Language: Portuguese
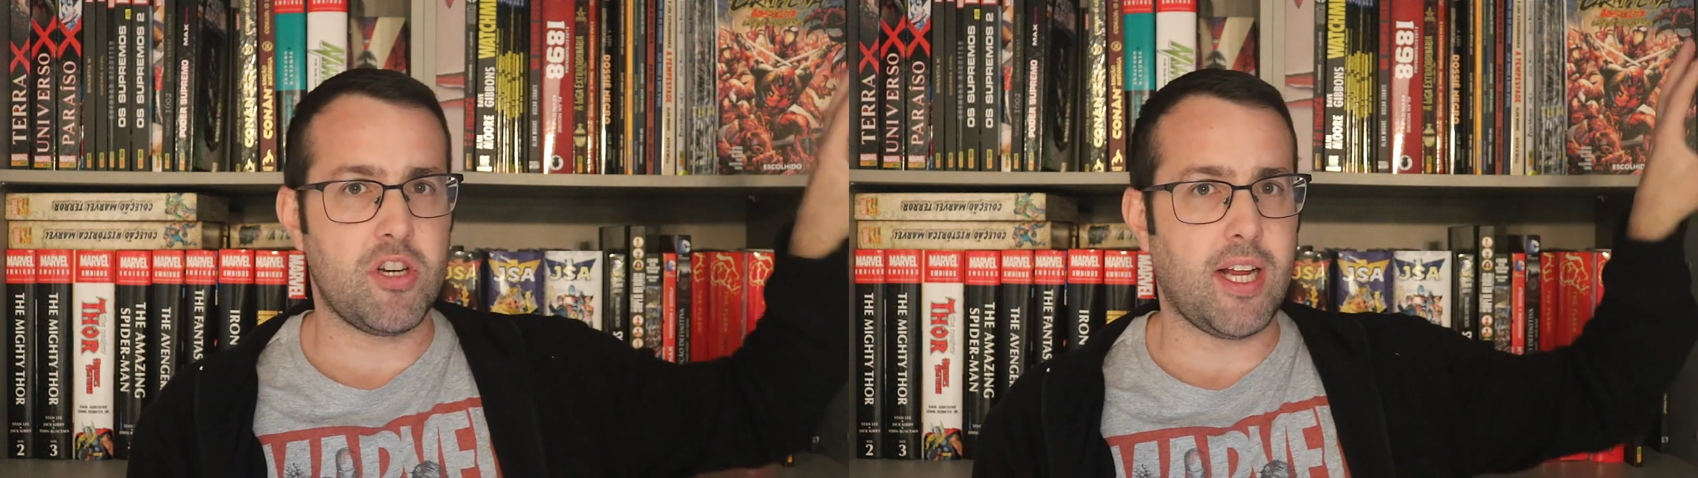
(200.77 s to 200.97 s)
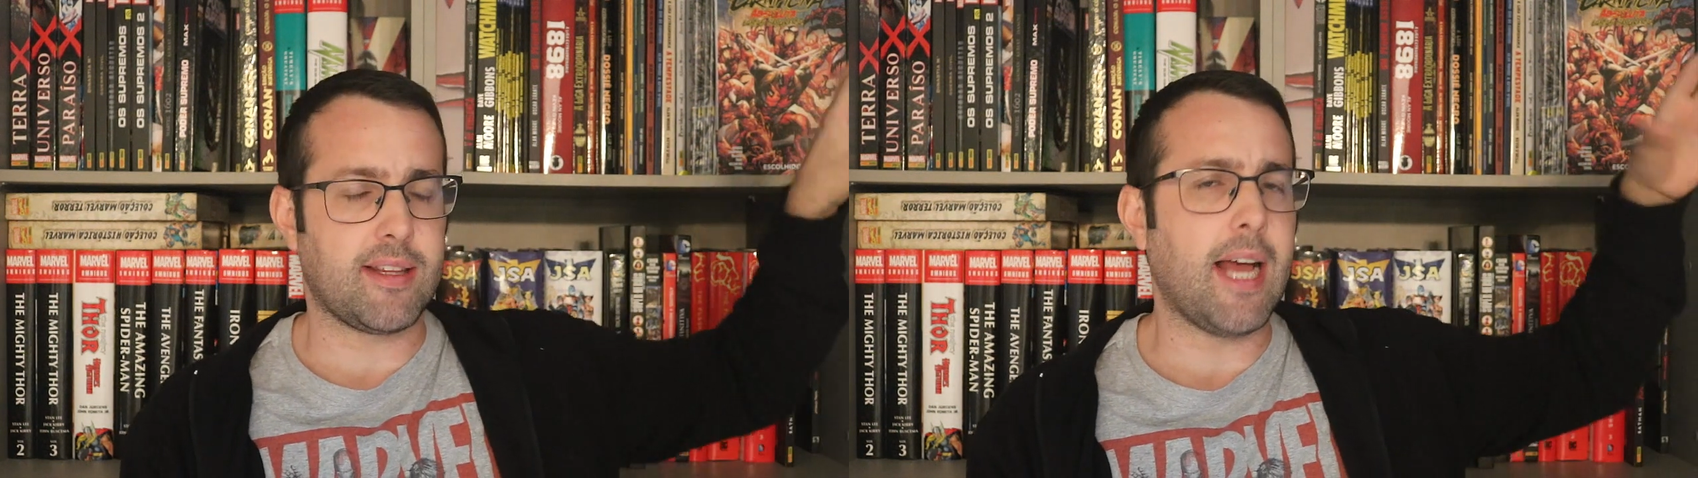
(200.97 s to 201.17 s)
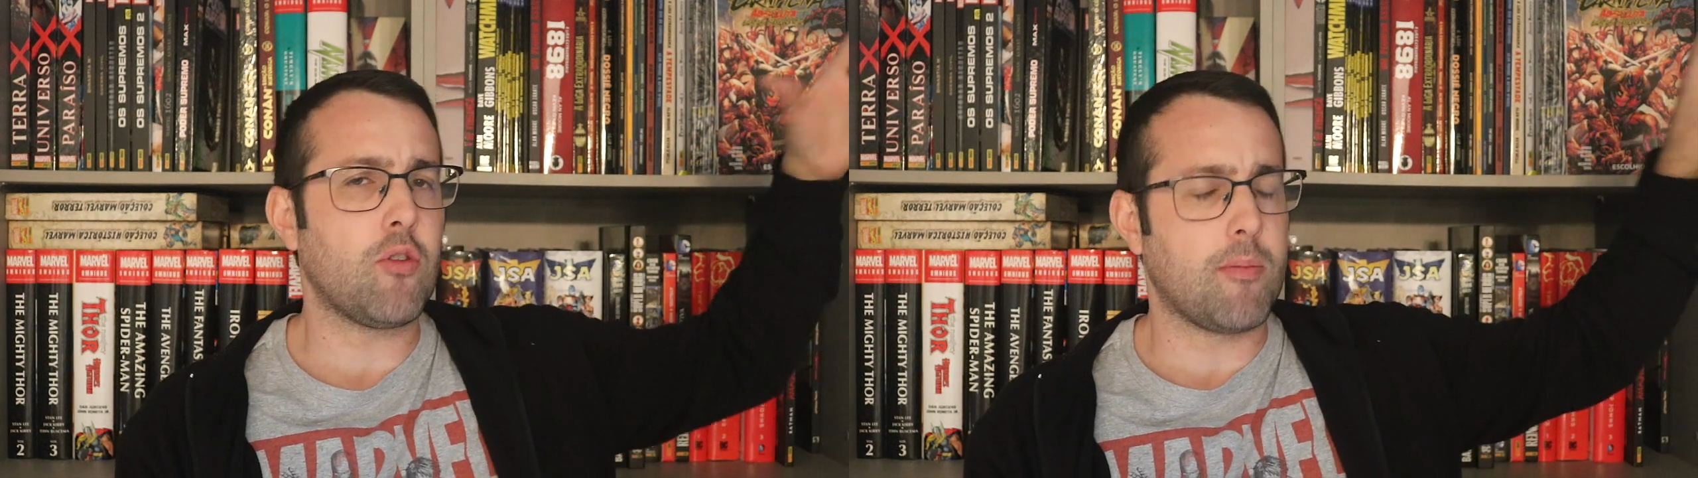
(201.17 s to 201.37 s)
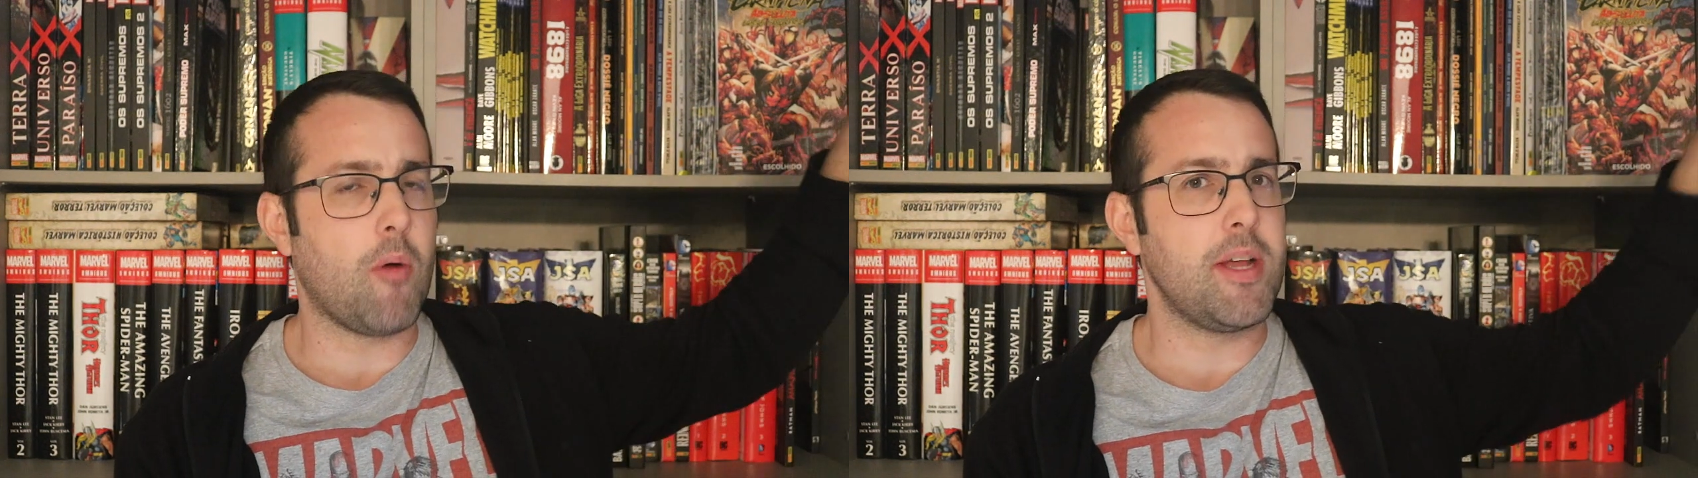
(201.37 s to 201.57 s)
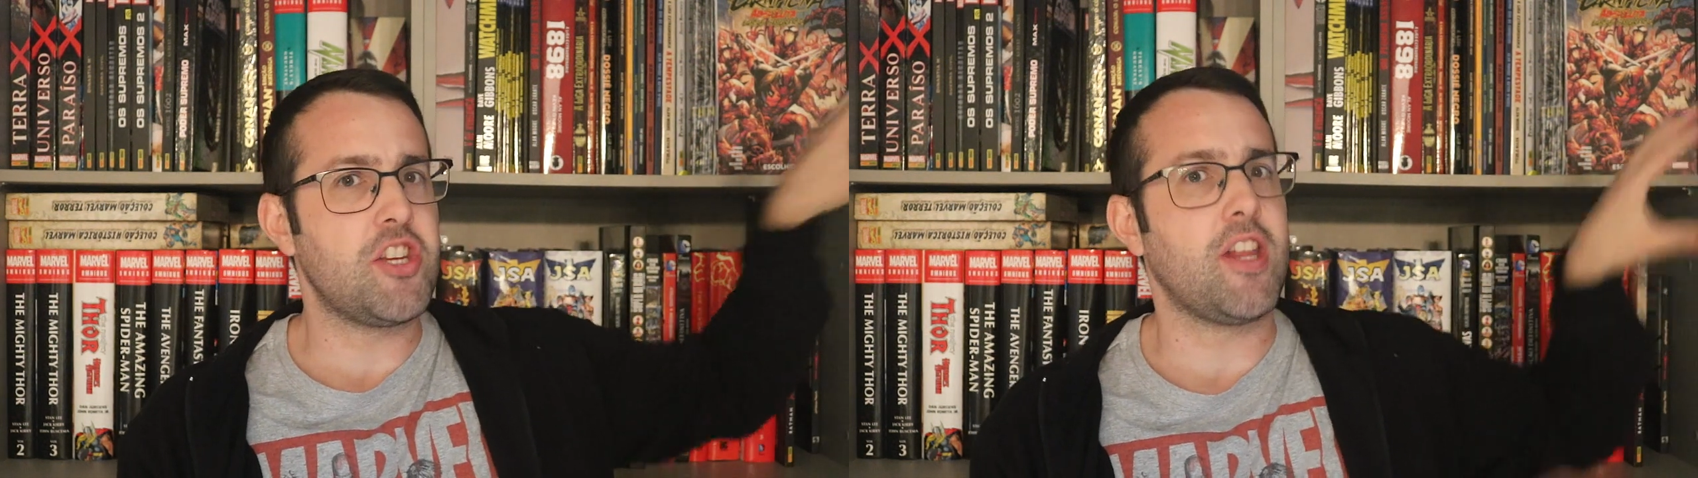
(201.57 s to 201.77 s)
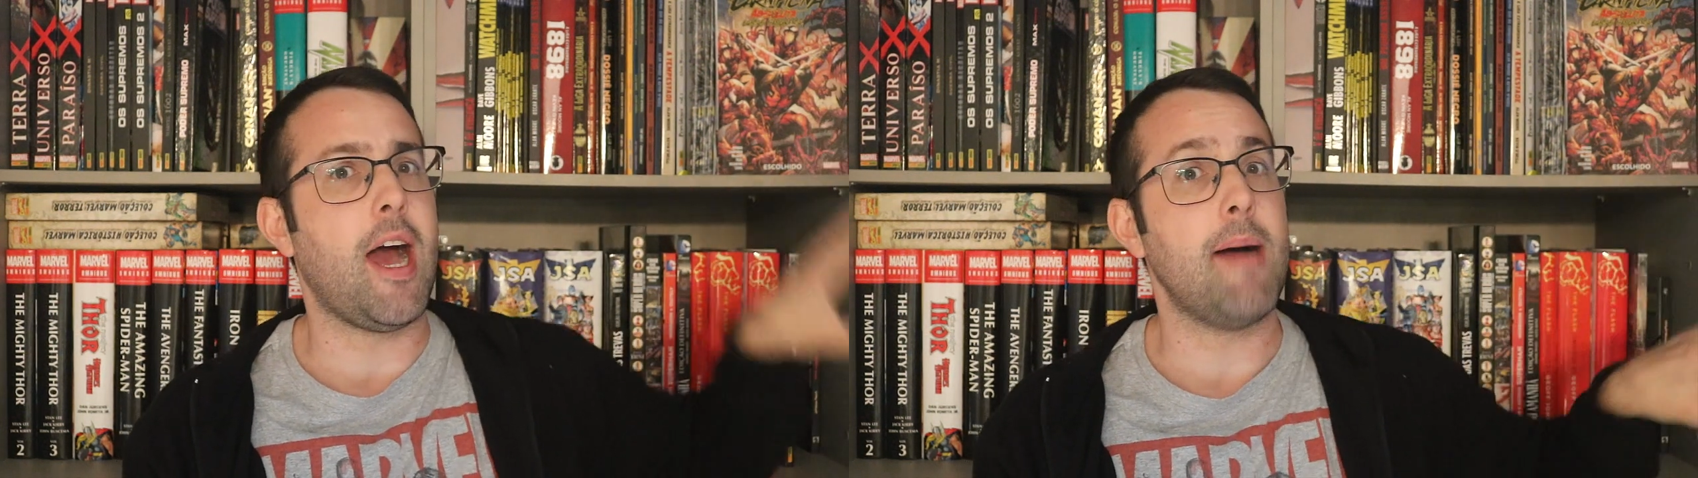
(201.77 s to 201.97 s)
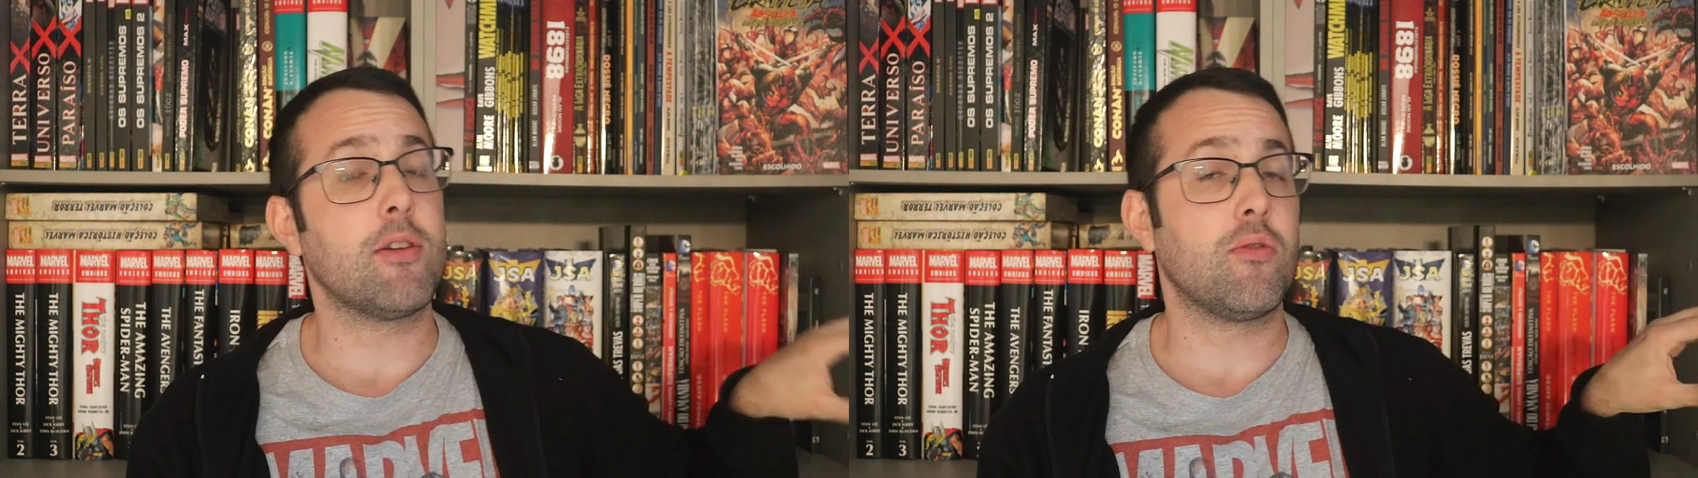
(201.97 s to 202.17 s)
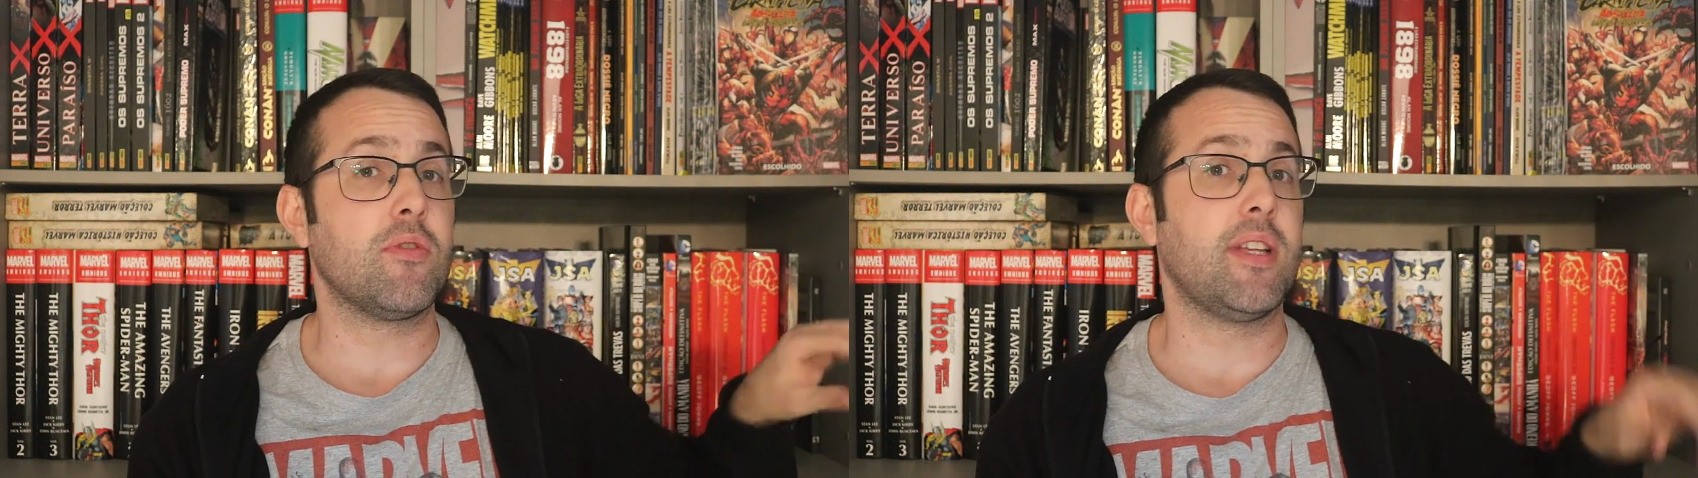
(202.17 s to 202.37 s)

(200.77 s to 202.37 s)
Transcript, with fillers: que já está normalmente na Amazon,